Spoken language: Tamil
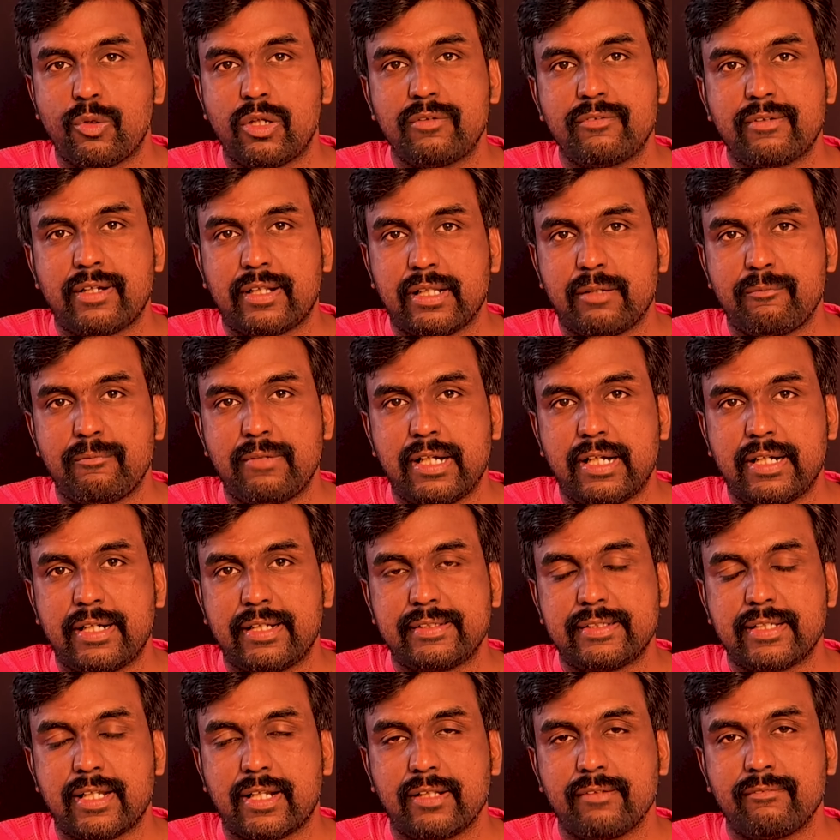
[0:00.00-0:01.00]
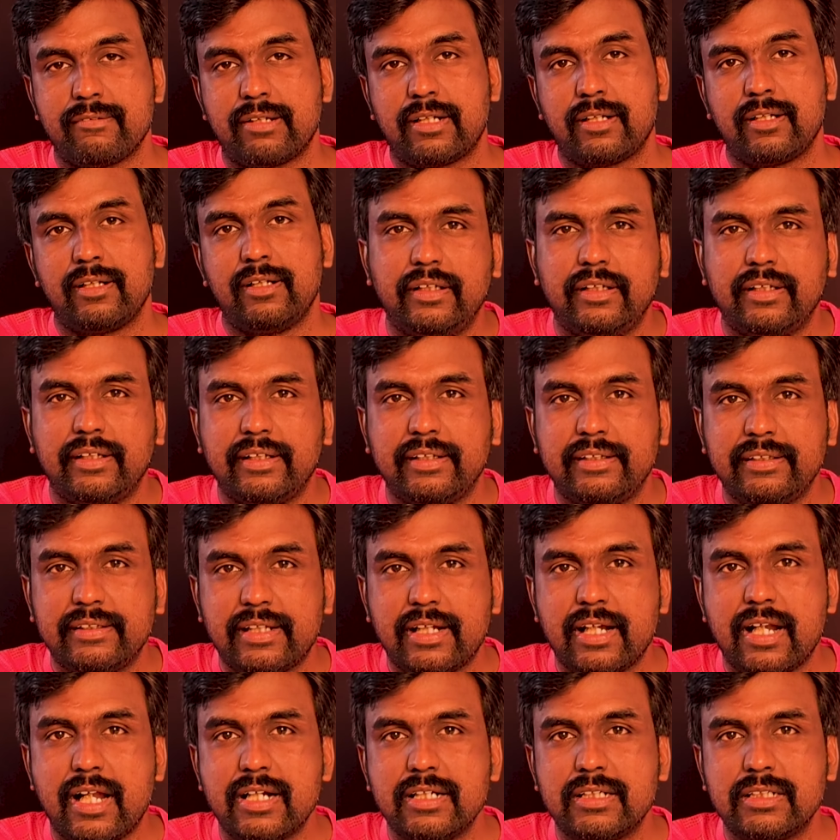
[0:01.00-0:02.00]
ஒருவர் தமிழ்நாட்டை சேர்ந்தவர் இந்த
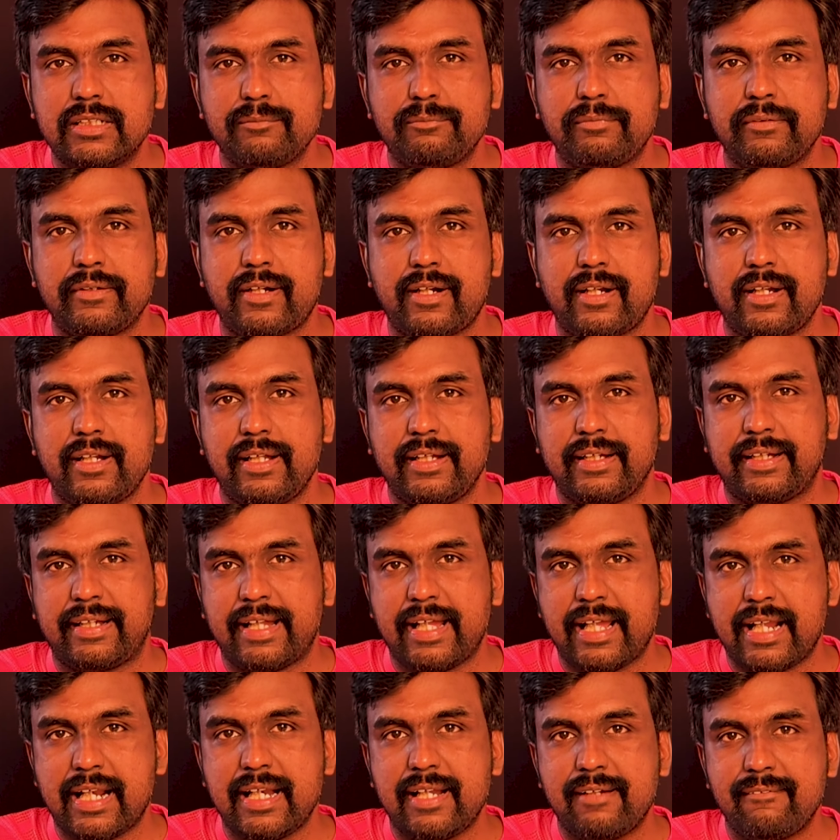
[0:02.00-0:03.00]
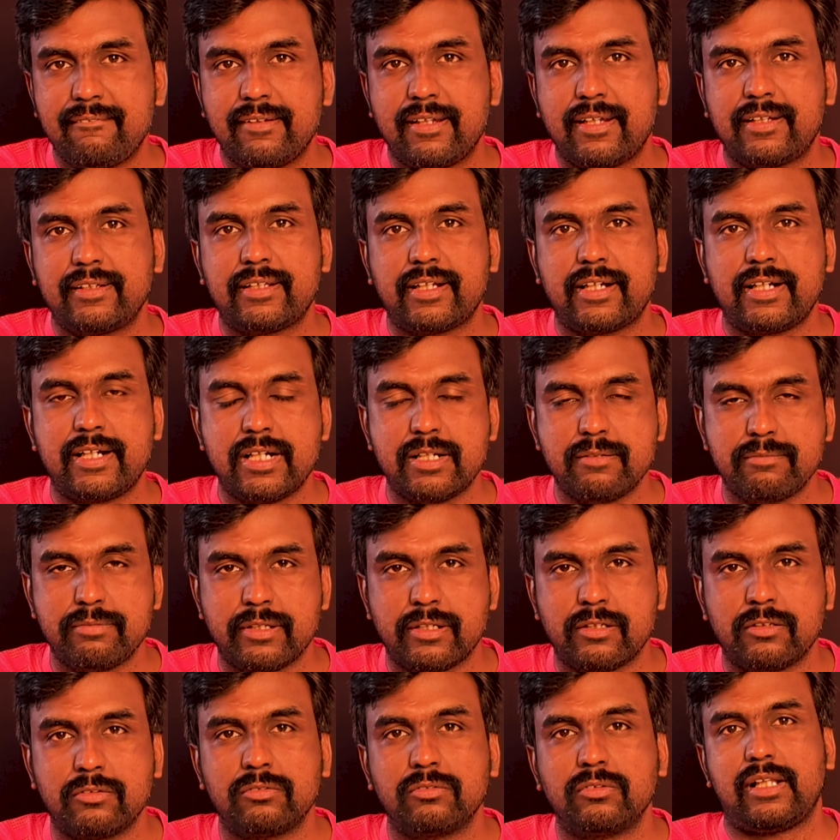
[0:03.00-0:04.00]
நான்கு பேரில் கேரளாவிலேருந்து ரெண்டு
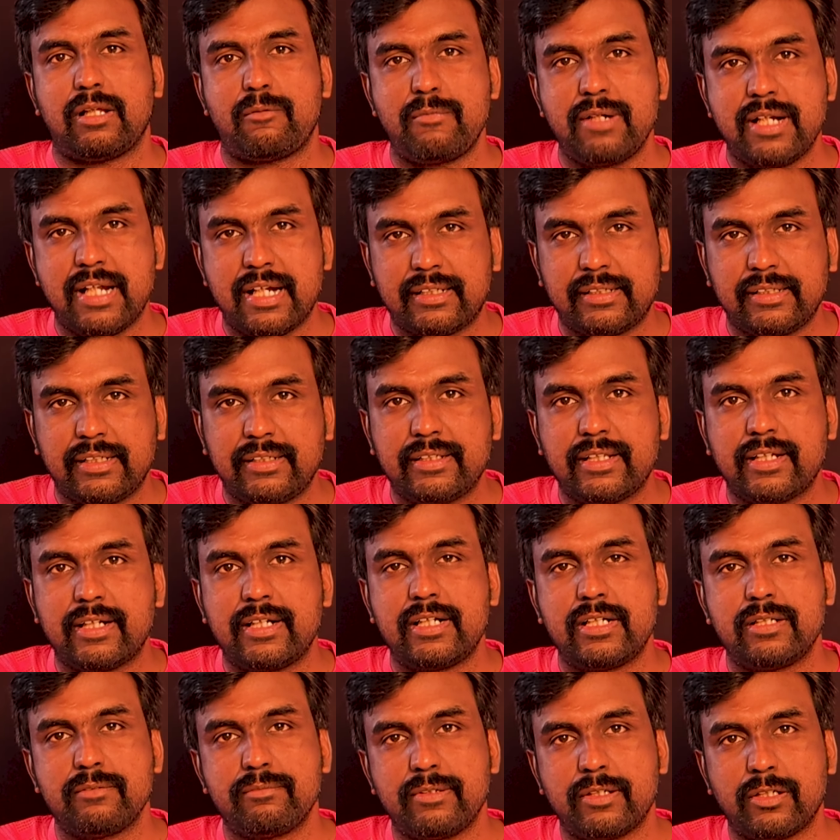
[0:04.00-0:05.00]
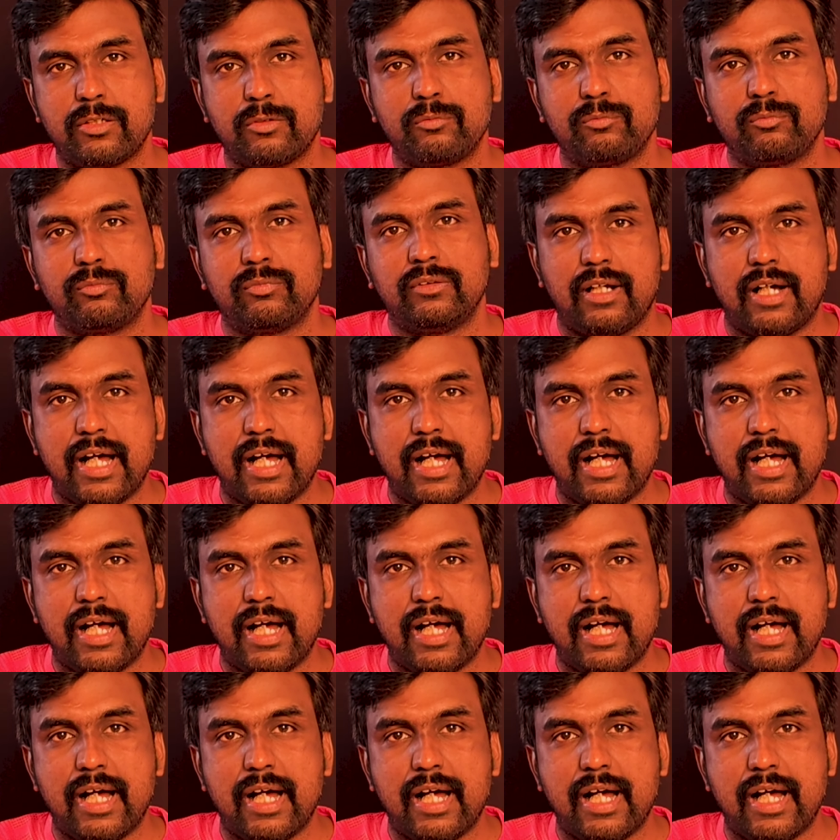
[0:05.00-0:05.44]
பேரும் தமிழ்நாட்டிலேருந்து ரெண்டு பேரும்